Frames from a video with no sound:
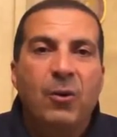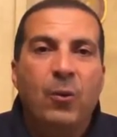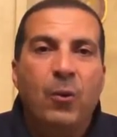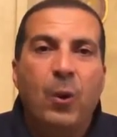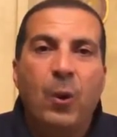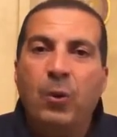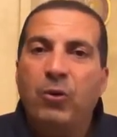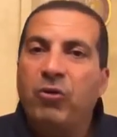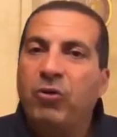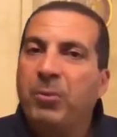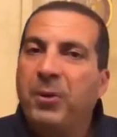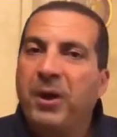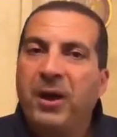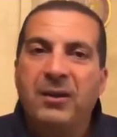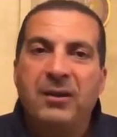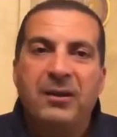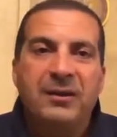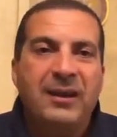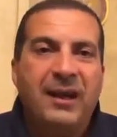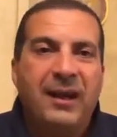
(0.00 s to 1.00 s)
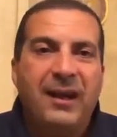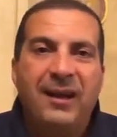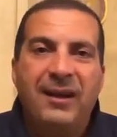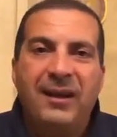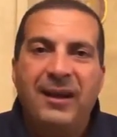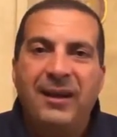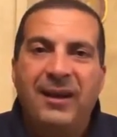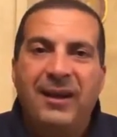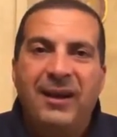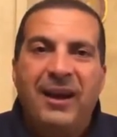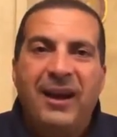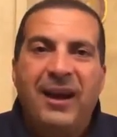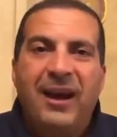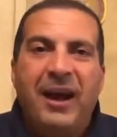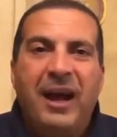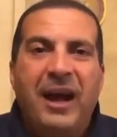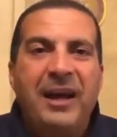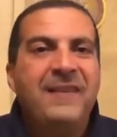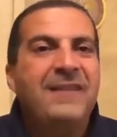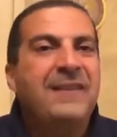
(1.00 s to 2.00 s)
وهو سبحانه وتعالى
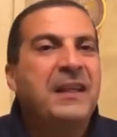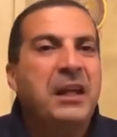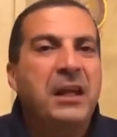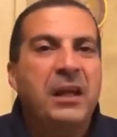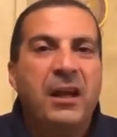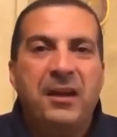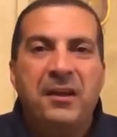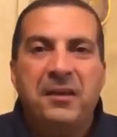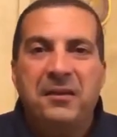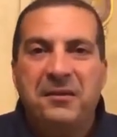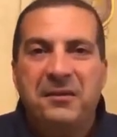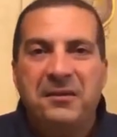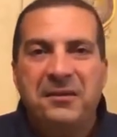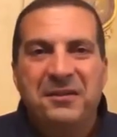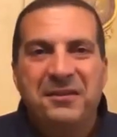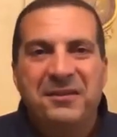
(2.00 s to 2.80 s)
عايز لك الخير